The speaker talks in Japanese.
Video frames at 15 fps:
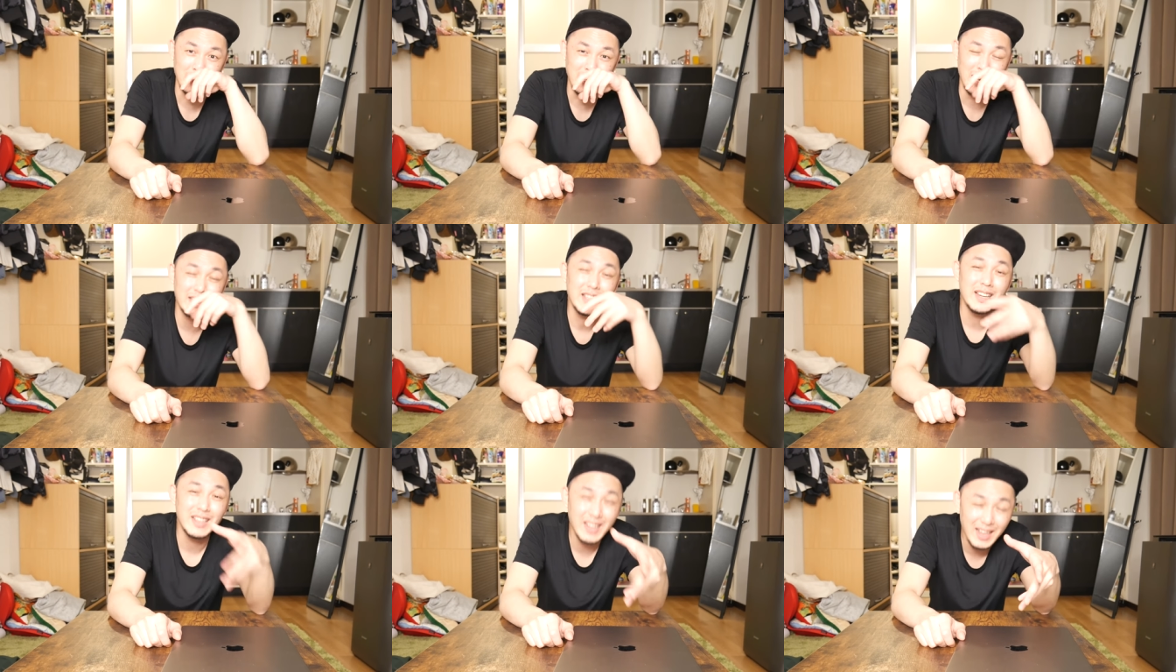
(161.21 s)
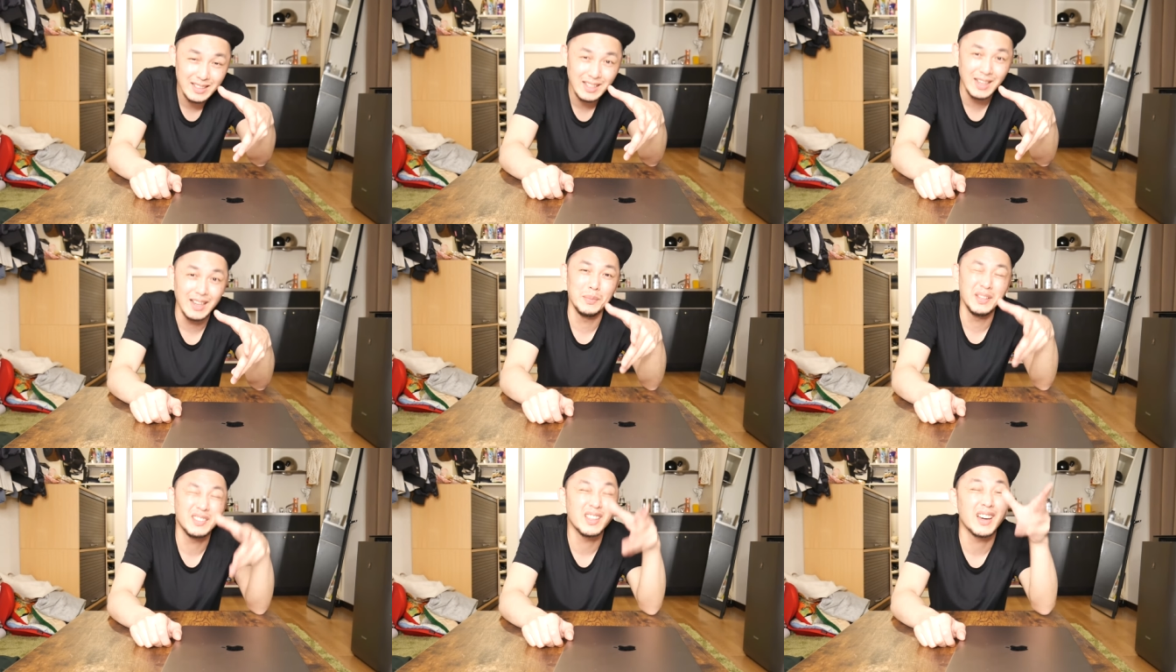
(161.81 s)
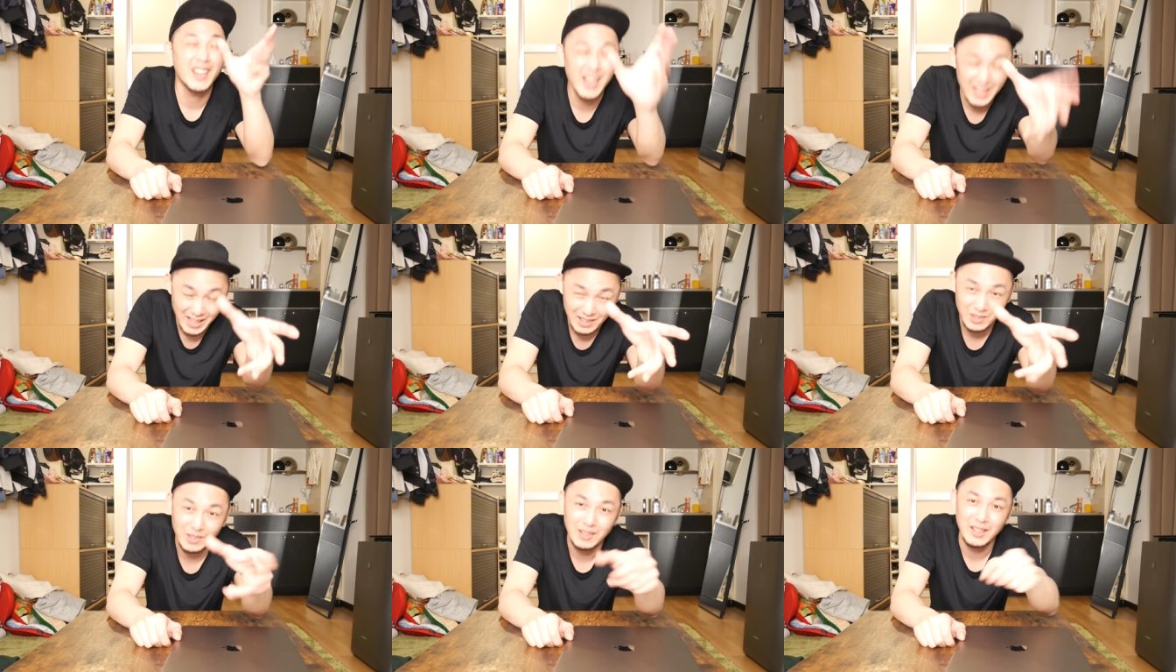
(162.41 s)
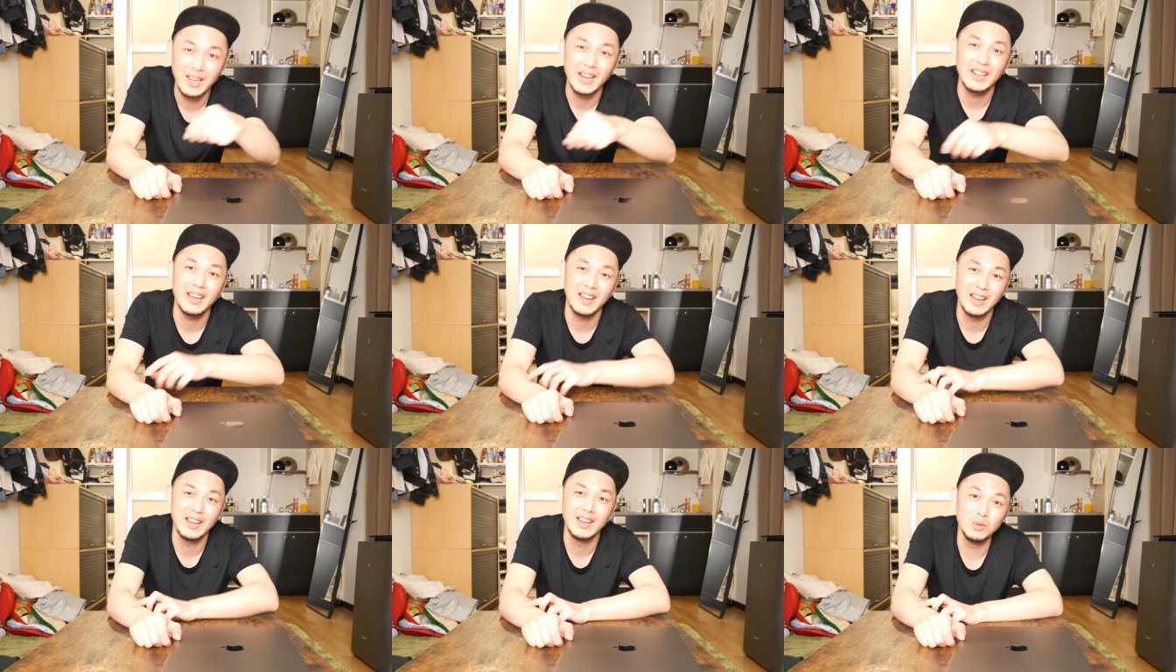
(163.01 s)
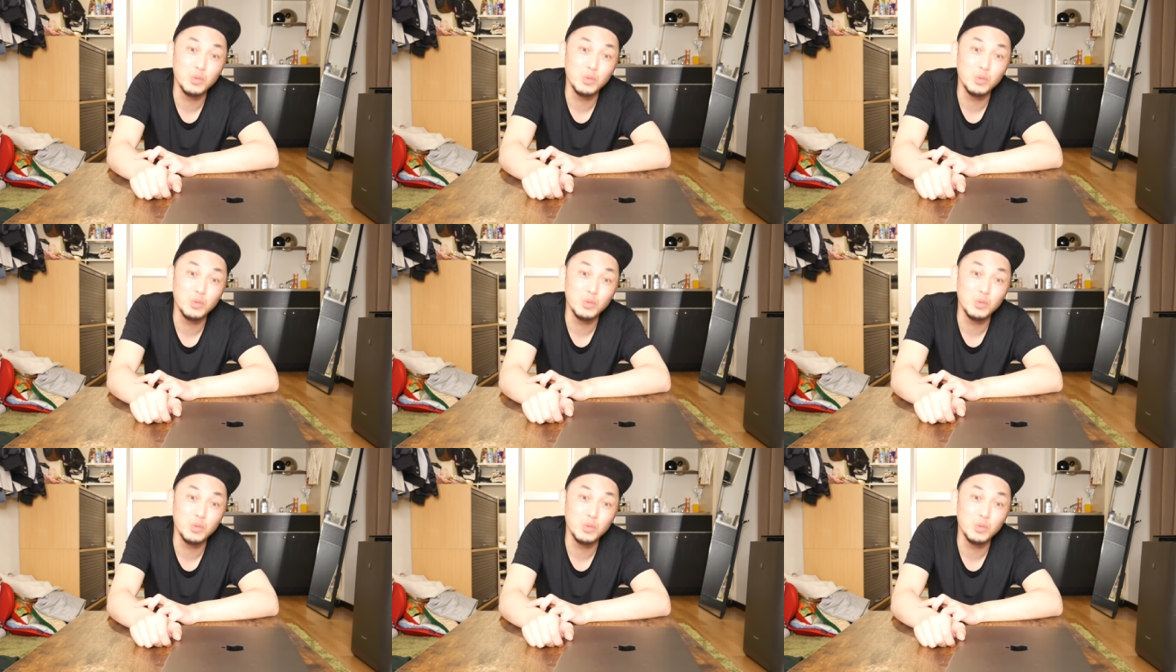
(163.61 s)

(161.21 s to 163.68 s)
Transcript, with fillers: Kadang-kadang bisa kaget. Kalian.